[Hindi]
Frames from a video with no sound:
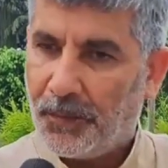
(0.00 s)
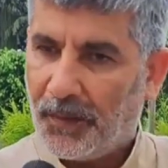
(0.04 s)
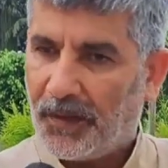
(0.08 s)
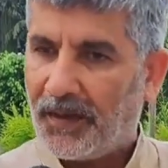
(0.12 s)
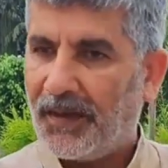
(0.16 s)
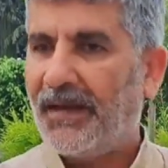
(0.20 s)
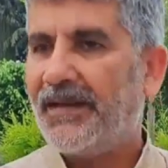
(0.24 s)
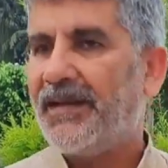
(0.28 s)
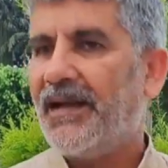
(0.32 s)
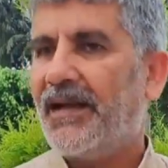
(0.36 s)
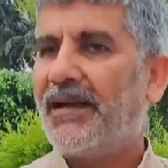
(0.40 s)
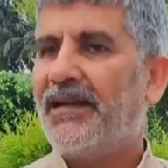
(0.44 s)

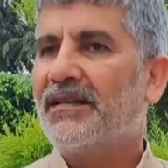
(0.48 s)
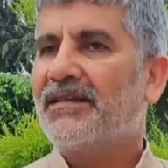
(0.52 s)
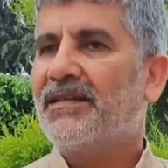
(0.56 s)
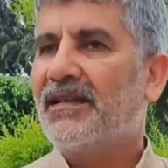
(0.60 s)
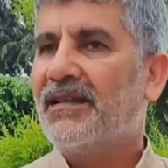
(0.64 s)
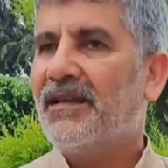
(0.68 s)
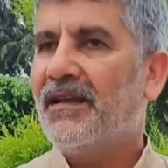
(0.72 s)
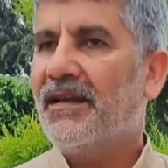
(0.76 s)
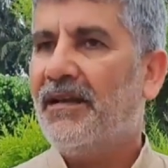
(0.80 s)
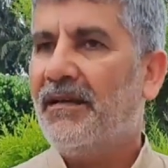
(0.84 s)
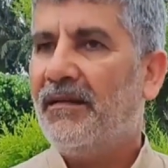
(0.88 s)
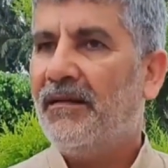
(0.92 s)
पकड़े जाने
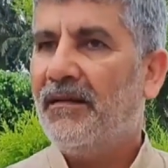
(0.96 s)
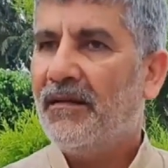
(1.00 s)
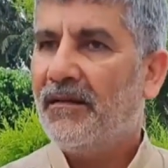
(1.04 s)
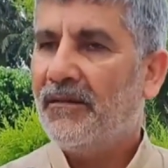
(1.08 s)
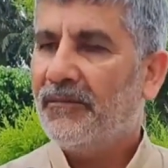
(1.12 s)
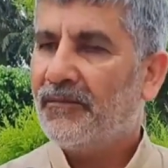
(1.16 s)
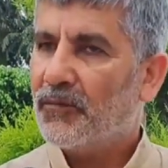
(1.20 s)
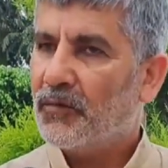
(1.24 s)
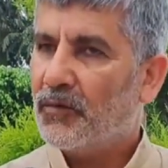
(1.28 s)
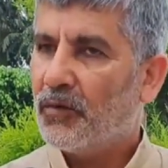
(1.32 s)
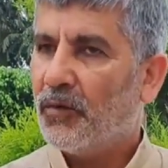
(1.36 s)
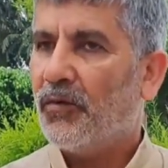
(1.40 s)
चाहिए
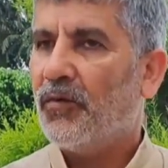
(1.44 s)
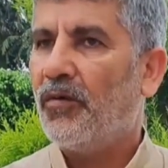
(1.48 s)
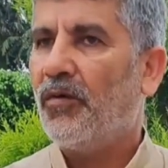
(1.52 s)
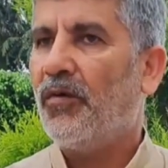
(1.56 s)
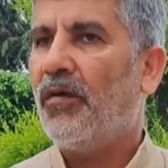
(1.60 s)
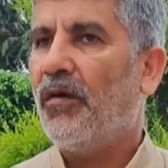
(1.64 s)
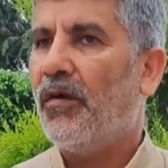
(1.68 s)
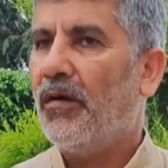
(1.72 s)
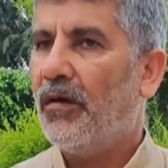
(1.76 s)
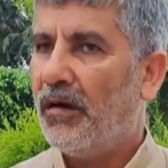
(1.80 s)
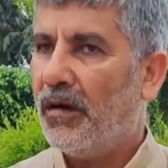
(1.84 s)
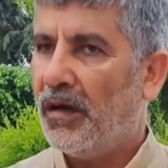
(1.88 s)
तो
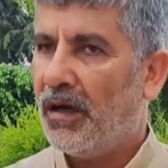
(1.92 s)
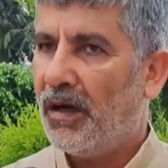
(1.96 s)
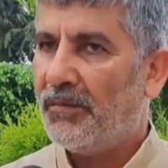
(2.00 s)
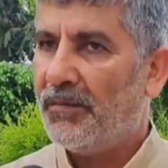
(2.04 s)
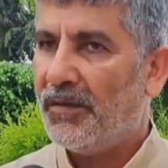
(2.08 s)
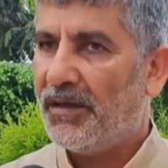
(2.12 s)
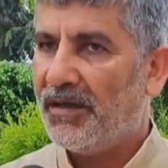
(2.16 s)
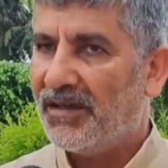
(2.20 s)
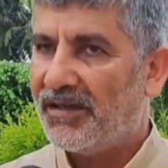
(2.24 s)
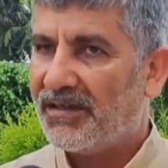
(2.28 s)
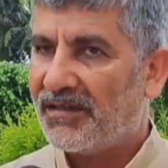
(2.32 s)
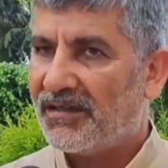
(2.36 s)

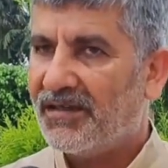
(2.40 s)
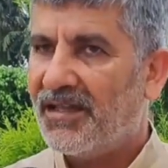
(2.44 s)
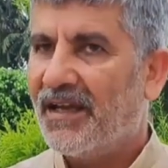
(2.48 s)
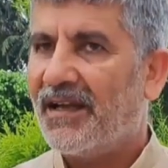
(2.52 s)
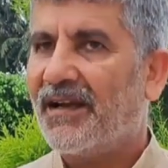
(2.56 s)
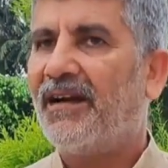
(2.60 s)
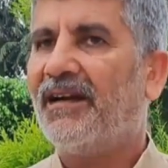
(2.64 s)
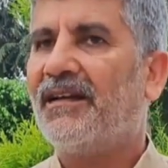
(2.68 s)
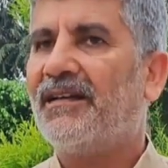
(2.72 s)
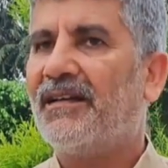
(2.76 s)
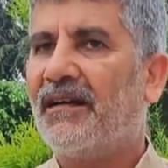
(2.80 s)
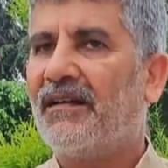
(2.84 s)
अब इस
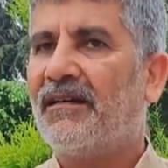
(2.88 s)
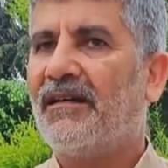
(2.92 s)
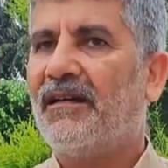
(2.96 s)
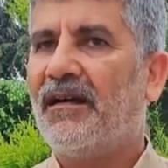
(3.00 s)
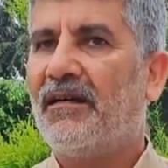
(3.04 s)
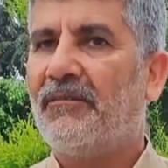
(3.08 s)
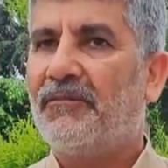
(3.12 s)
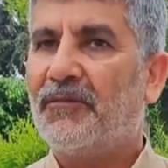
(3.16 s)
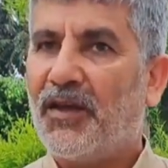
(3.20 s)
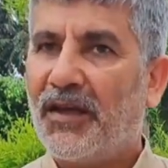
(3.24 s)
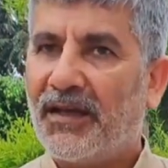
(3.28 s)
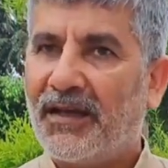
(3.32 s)
देखा
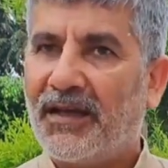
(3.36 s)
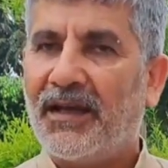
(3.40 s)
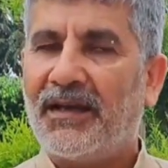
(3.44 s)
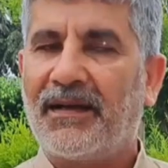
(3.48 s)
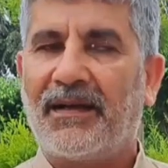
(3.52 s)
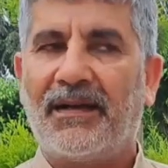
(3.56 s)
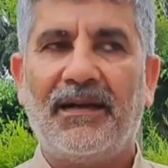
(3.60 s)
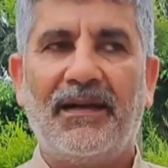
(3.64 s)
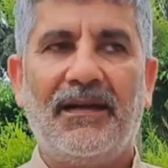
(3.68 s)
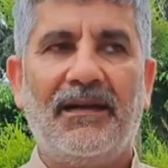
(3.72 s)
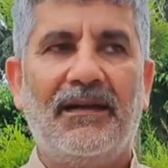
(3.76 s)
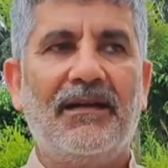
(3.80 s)
जाएगा अब
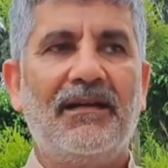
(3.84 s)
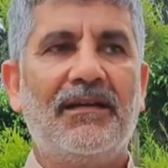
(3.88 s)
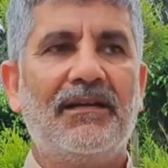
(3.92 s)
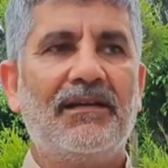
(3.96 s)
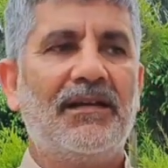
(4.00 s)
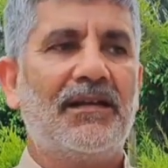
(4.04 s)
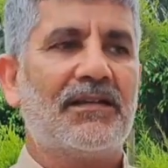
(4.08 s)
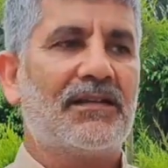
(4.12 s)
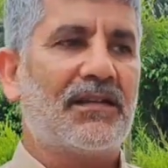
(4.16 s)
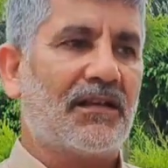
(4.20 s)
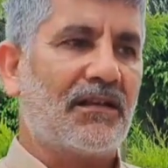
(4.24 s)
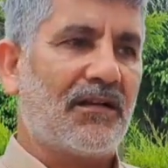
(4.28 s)
देखेंगे
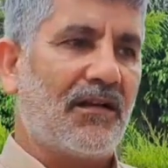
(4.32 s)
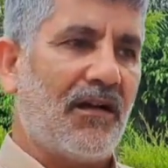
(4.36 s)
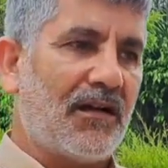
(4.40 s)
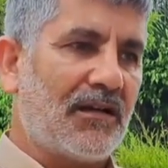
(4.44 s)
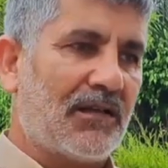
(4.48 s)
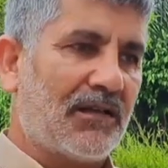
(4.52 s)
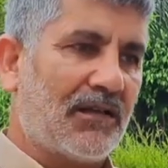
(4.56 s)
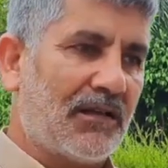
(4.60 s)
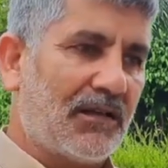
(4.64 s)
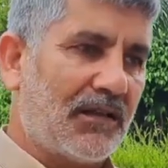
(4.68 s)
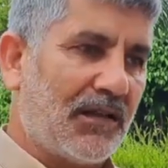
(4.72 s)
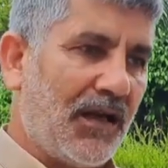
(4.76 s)
ये
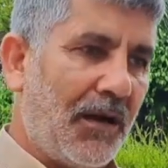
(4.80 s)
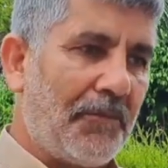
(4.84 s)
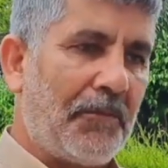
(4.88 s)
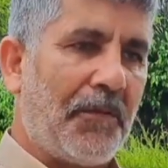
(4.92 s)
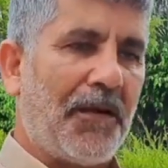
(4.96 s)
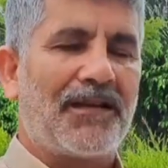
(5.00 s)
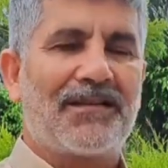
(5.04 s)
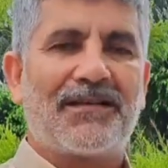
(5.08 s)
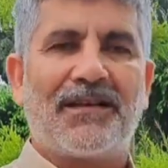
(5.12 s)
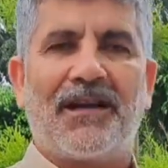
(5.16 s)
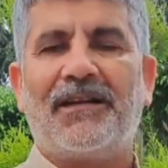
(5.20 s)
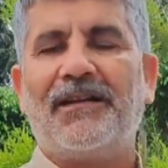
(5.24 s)
सरकार क्या
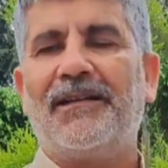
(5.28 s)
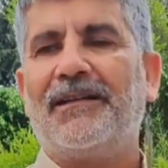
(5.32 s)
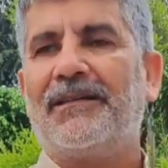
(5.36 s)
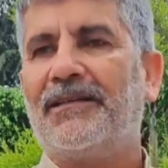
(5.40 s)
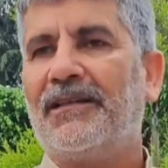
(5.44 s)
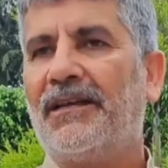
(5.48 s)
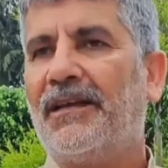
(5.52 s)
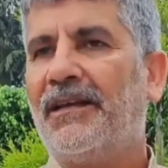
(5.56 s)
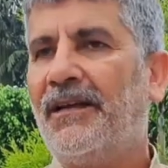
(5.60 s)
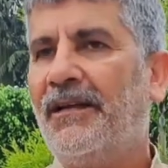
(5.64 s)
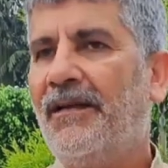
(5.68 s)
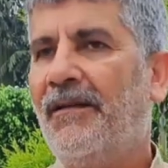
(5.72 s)
फैसला
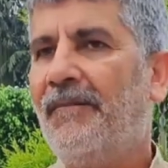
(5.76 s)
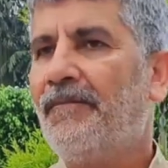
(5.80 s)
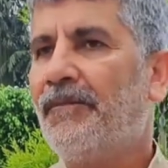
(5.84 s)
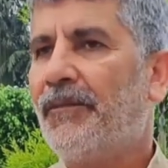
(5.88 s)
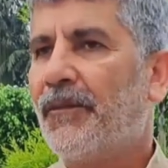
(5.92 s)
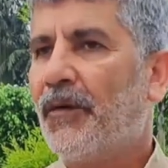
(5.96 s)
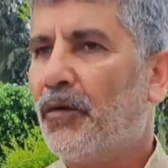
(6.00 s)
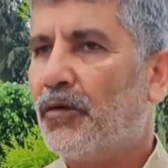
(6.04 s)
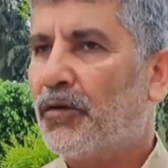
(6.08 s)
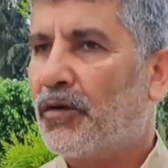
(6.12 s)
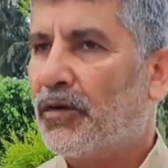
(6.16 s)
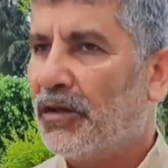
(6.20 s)
लेती है
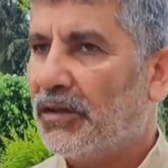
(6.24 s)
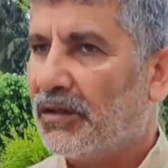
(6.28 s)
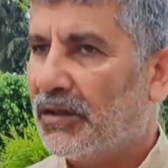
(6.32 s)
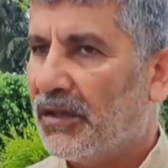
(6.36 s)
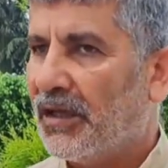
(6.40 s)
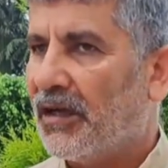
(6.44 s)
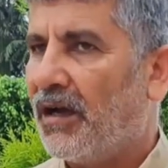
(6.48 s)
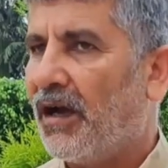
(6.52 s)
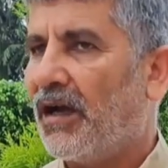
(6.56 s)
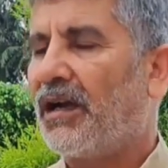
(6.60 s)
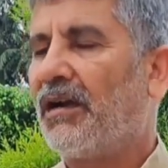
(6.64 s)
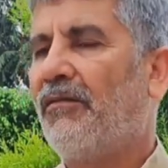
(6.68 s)
और
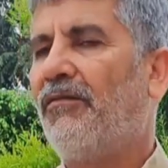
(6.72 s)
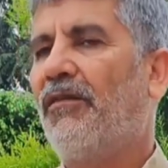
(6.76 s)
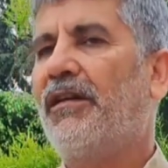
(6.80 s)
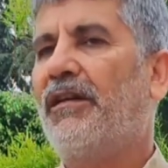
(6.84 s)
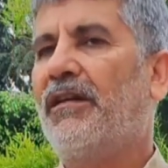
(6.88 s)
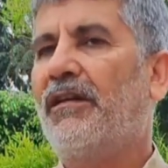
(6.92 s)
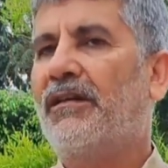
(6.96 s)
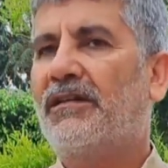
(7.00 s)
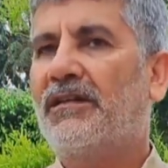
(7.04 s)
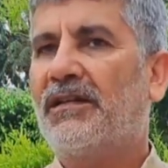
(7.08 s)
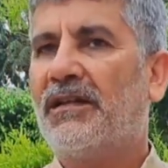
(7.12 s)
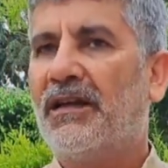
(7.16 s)
कितनी
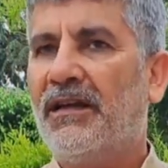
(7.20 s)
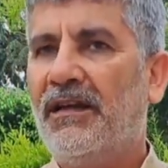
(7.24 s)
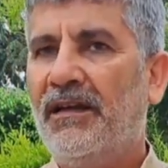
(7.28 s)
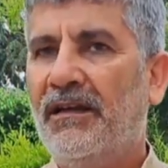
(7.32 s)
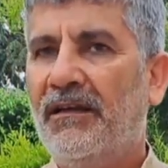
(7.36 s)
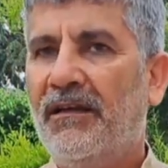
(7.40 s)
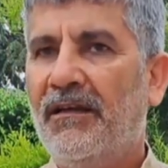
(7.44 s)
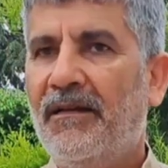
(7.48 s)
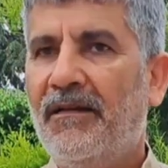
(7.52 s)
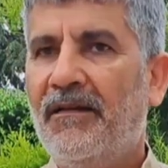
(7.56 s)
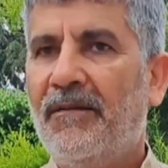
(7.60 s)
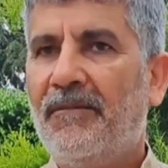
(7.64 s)
कार्रवाई करती
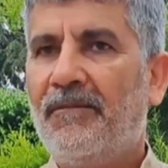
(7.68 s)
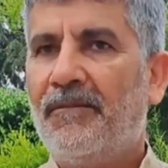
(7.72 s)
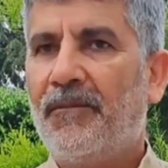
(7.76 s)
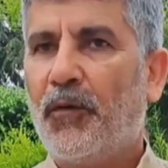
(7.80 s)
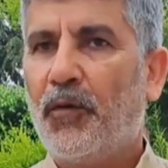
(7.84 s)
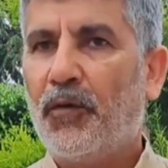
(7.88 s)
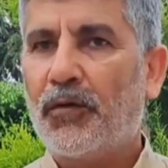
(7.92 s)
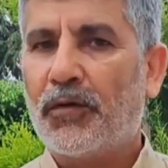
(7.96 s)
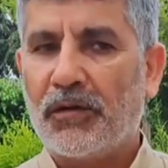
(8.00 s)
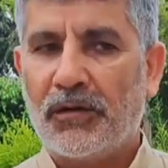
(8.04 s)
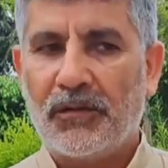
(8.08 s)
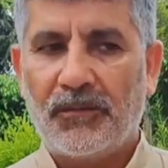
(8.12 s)
है
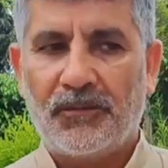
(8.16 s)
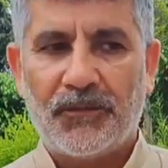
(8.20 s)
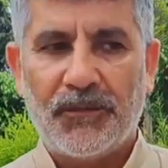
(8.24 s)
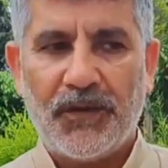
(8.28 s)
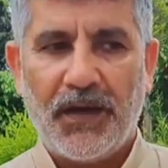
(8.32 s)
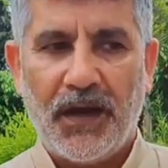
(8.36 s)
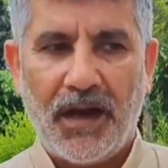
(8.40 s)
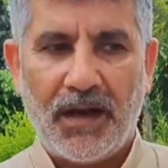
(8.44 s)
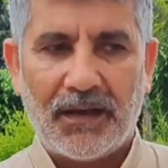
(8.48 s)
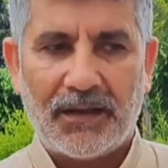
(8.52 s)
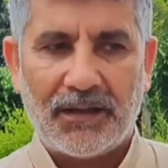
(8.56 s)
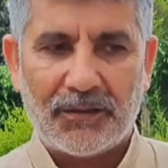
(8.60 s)
और
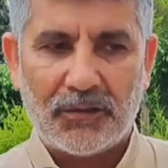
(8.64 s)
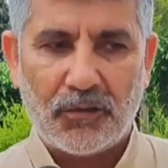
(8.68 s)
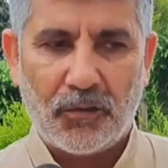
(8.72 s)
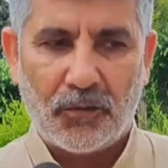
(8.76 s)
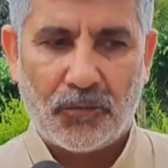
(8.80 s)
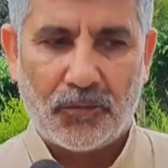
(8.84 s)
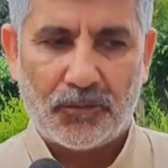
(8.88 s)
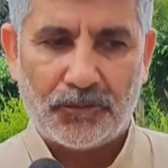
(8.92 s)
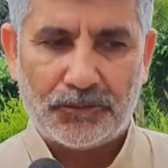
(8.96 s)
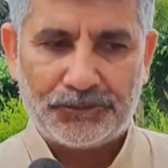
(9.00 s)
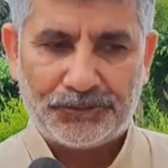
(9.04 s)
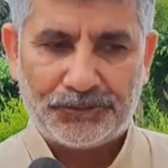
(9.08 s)
यहाँ के जो